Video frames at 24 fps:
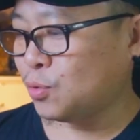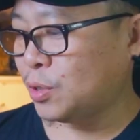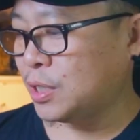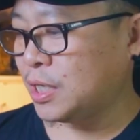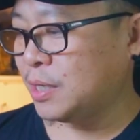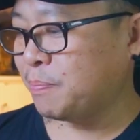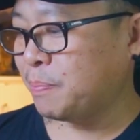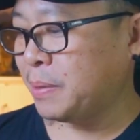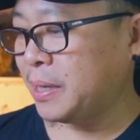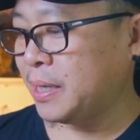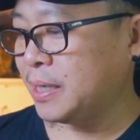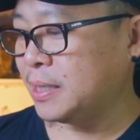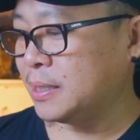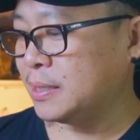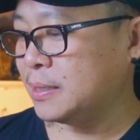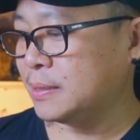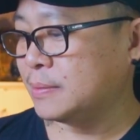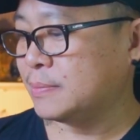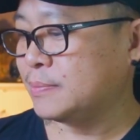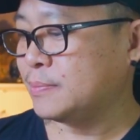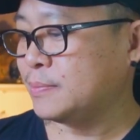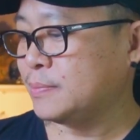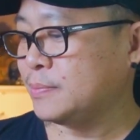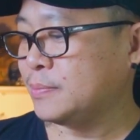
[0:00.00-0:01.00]
ตัวนี้เป็น
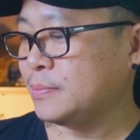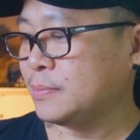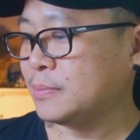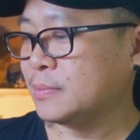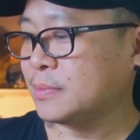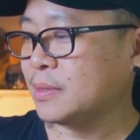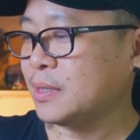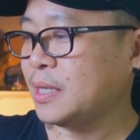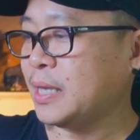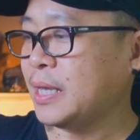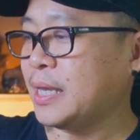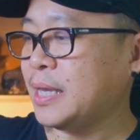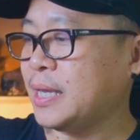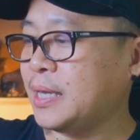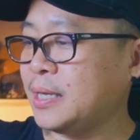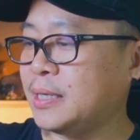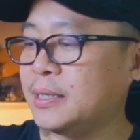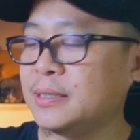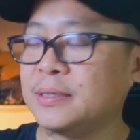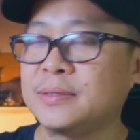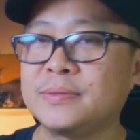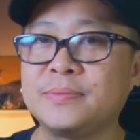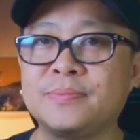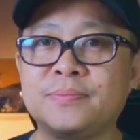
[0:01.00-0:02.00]
เนี่ยฮะ
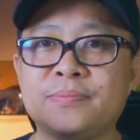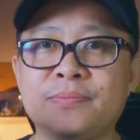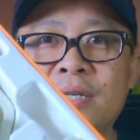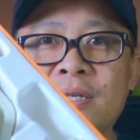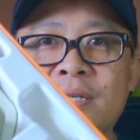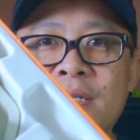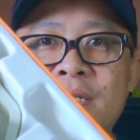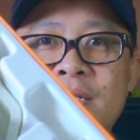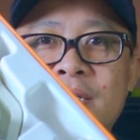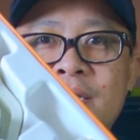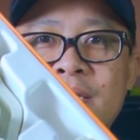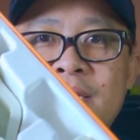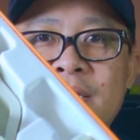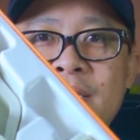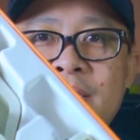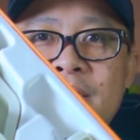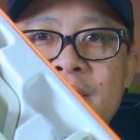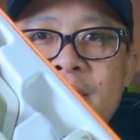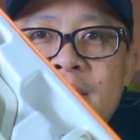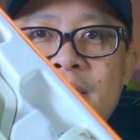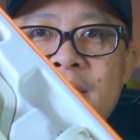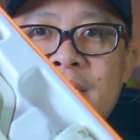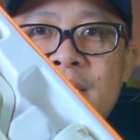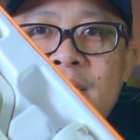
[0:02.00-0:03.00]

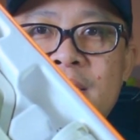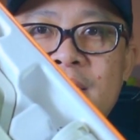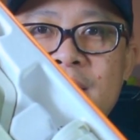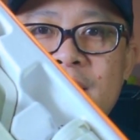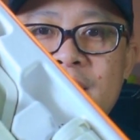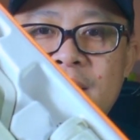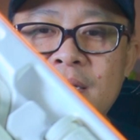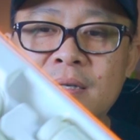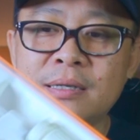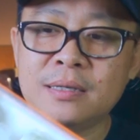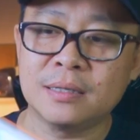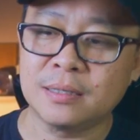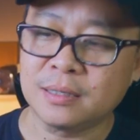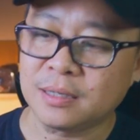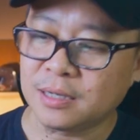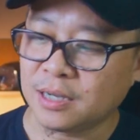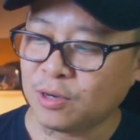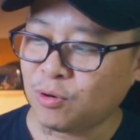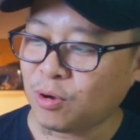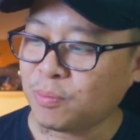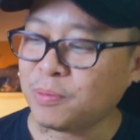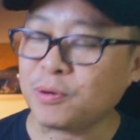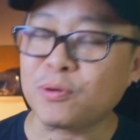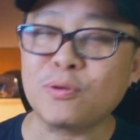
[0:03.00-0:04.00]
ยังอยู่อยู่เลยห
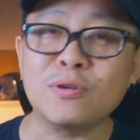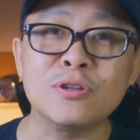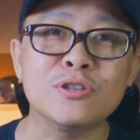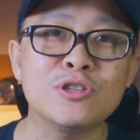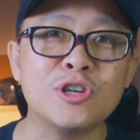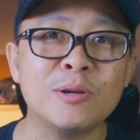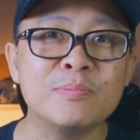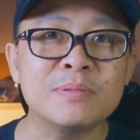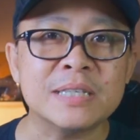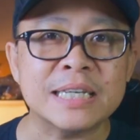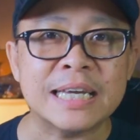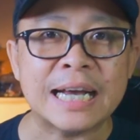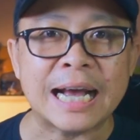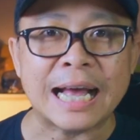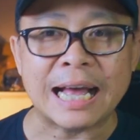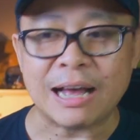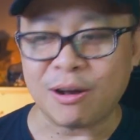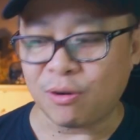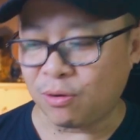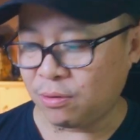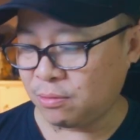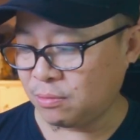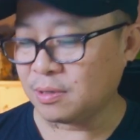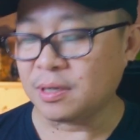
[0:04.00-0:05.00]
รือว่าเป็นคนชอบสีขา
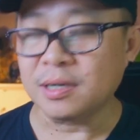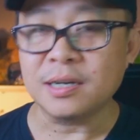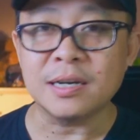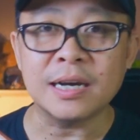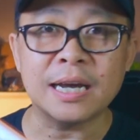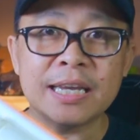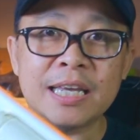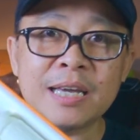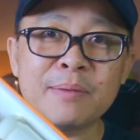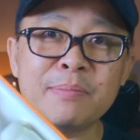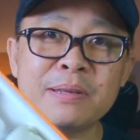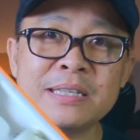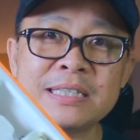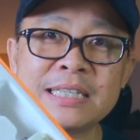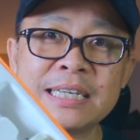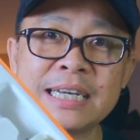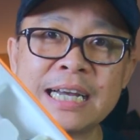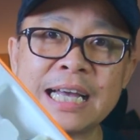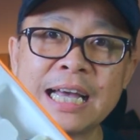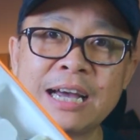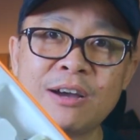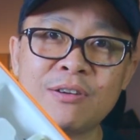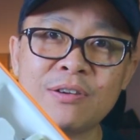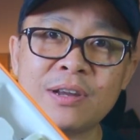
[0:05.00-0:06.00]
ว เออ อันนี้ก็เป็นสี
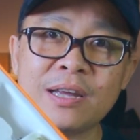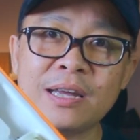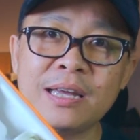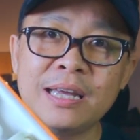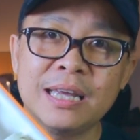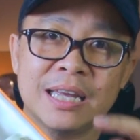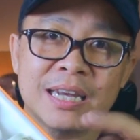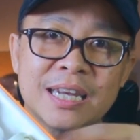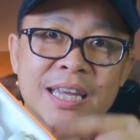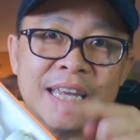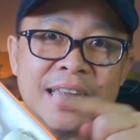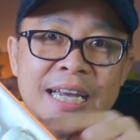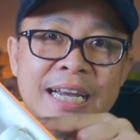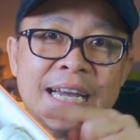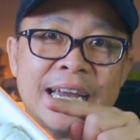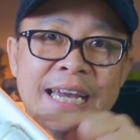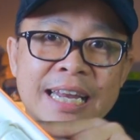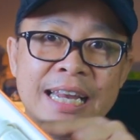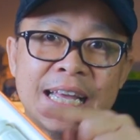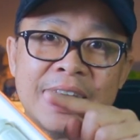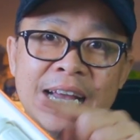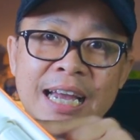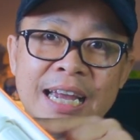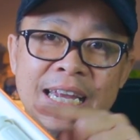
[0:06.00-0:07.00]
ขาวนะ เดี๋ยวยังไง
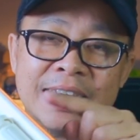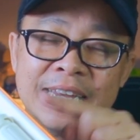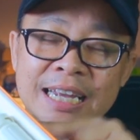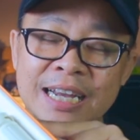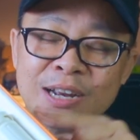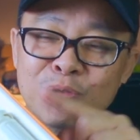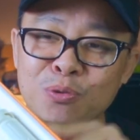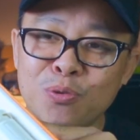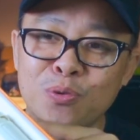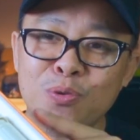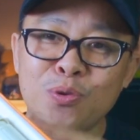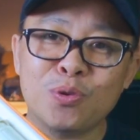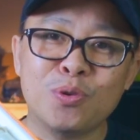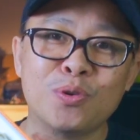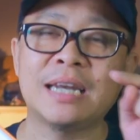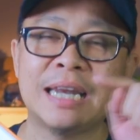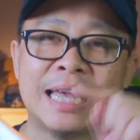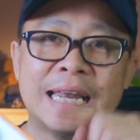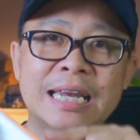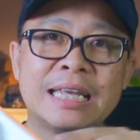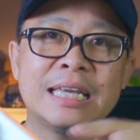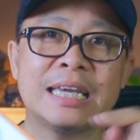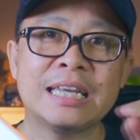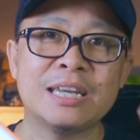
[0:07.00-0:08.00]
ถ้าใครอยากรู้
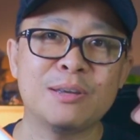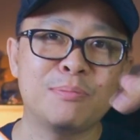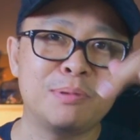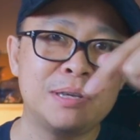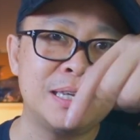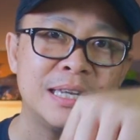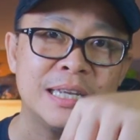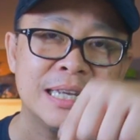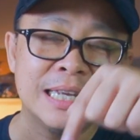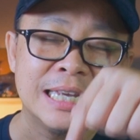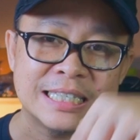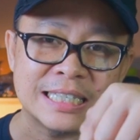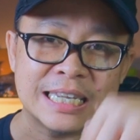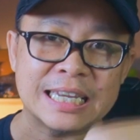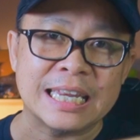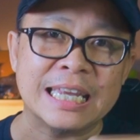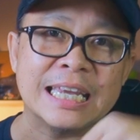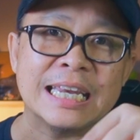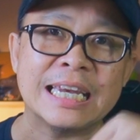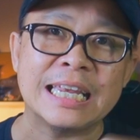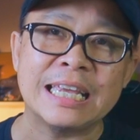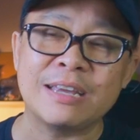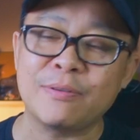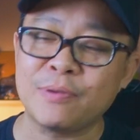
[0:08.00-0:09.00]
รายละเอียดเดี๋ยวพี่จะ
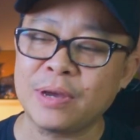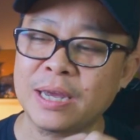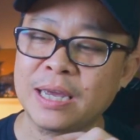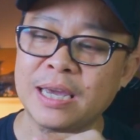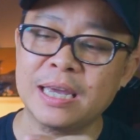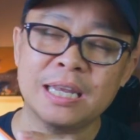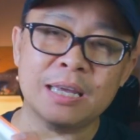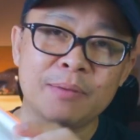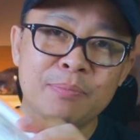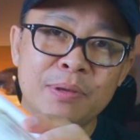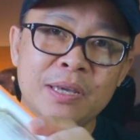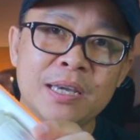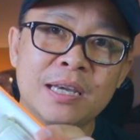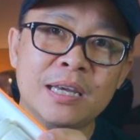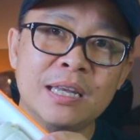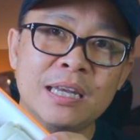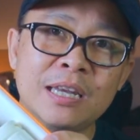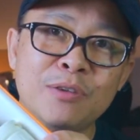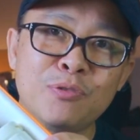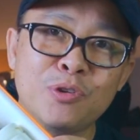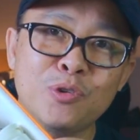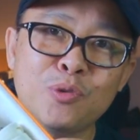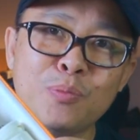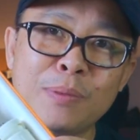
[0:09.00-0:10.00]
ทิ้งลิงก์ไว้ อันนี้พี่ก็
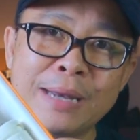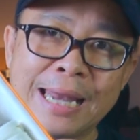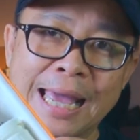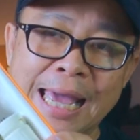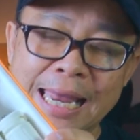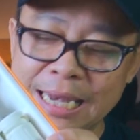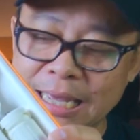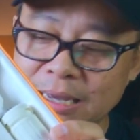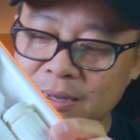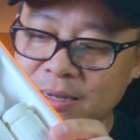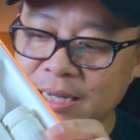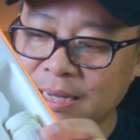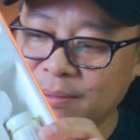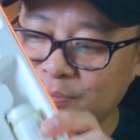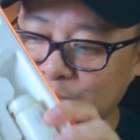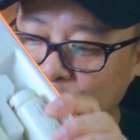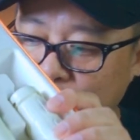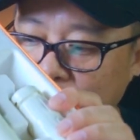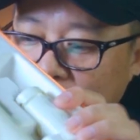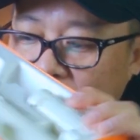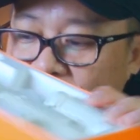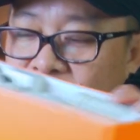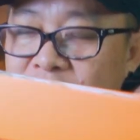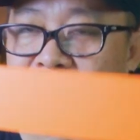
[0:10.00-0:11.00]
รีวิวมานานแล้วนะครับ ตั
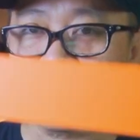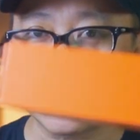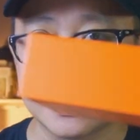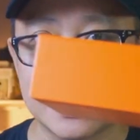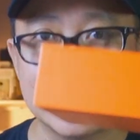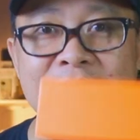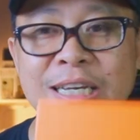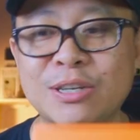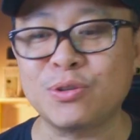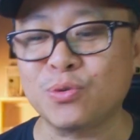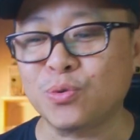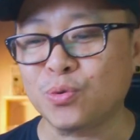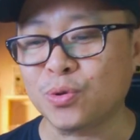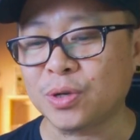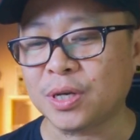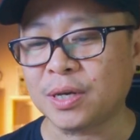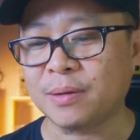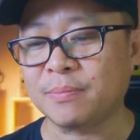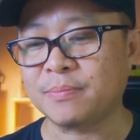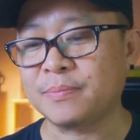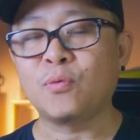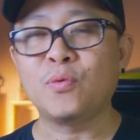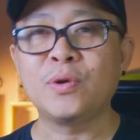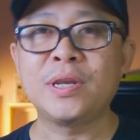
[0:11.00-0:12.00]
วเนี้ยก็ยังอยู่นะค
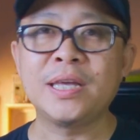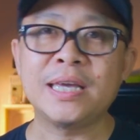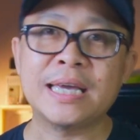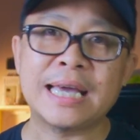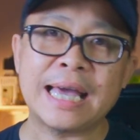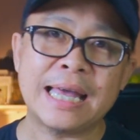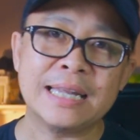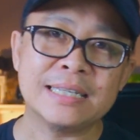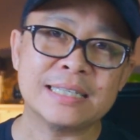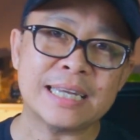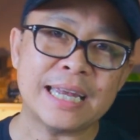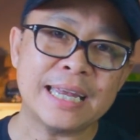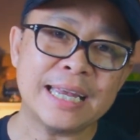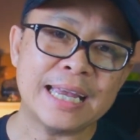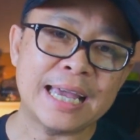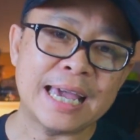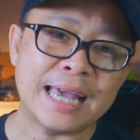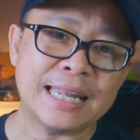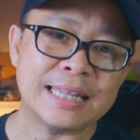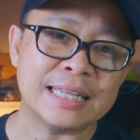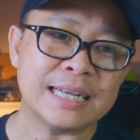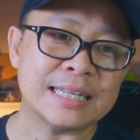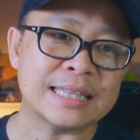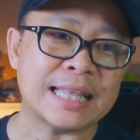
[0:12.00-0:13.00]
รับวิธีการใช้งา
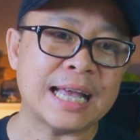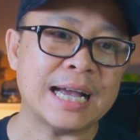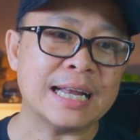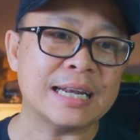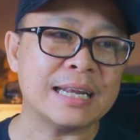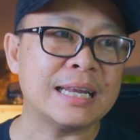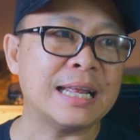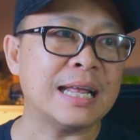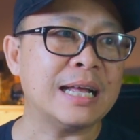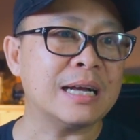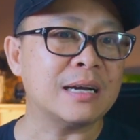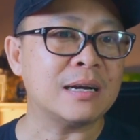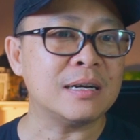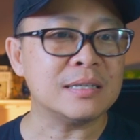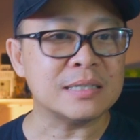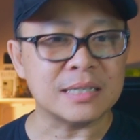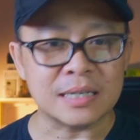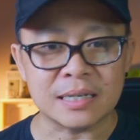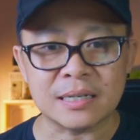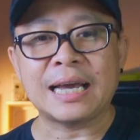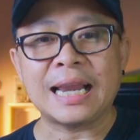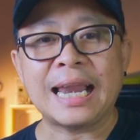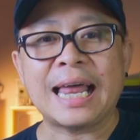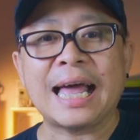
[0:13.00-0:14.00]
นต่างๆนั่นะก็จะ
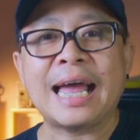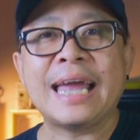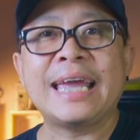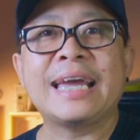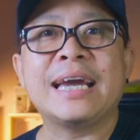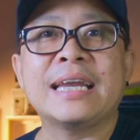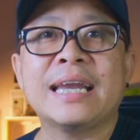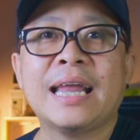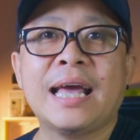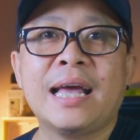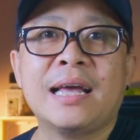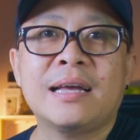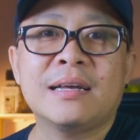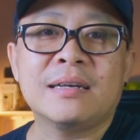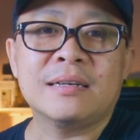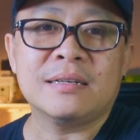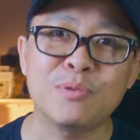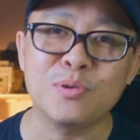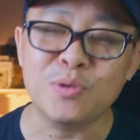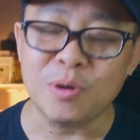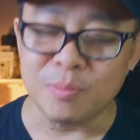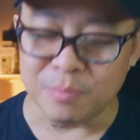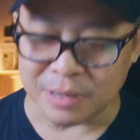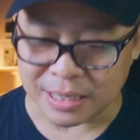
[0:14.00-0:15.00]
คล้ายกันนะ
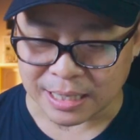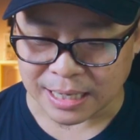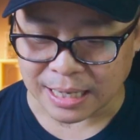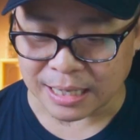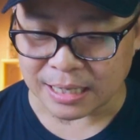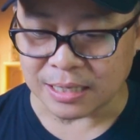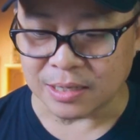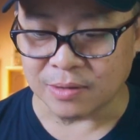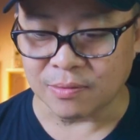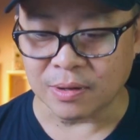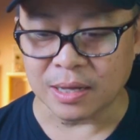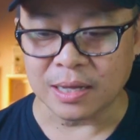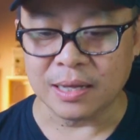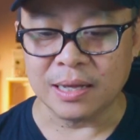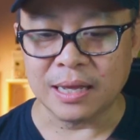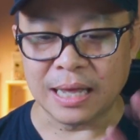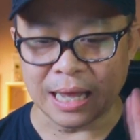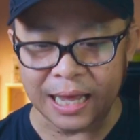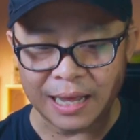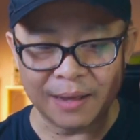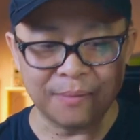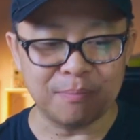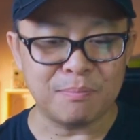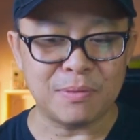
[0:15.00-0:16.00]
พูดว่าเหมือนกันเลยดีกว่า
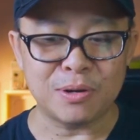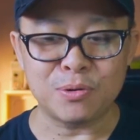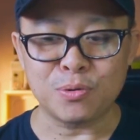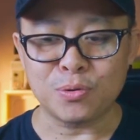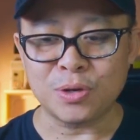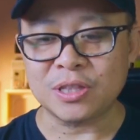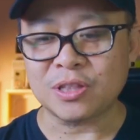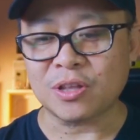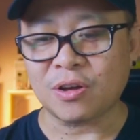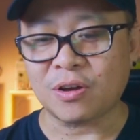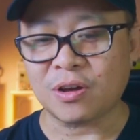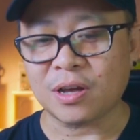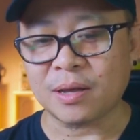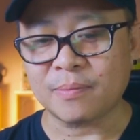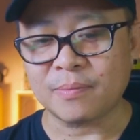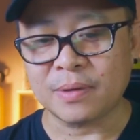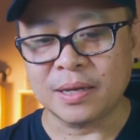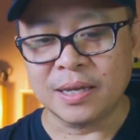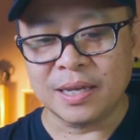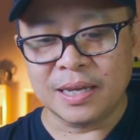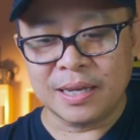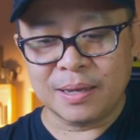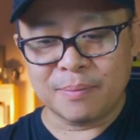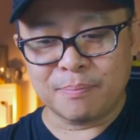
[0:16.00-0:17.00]
อ่ะ มาดูนี่ต่อครับ
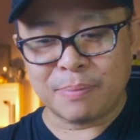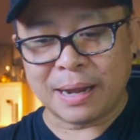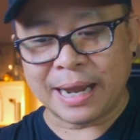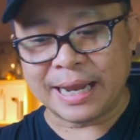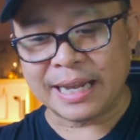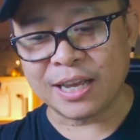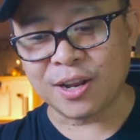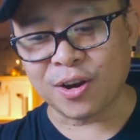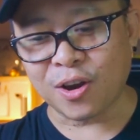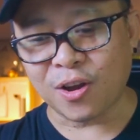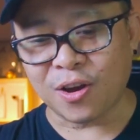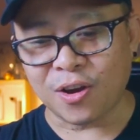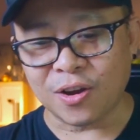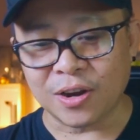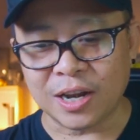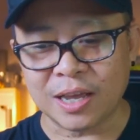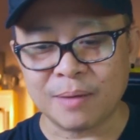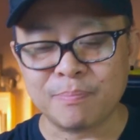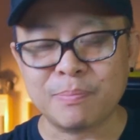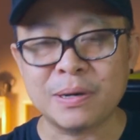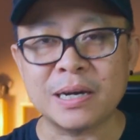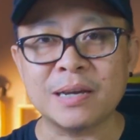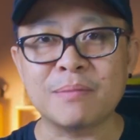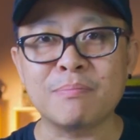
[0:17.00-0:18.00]
ภายในกล่องนะ
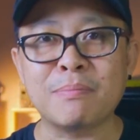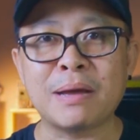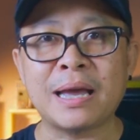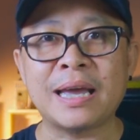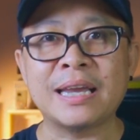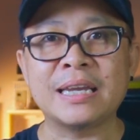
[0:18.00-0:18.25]
เปิดมา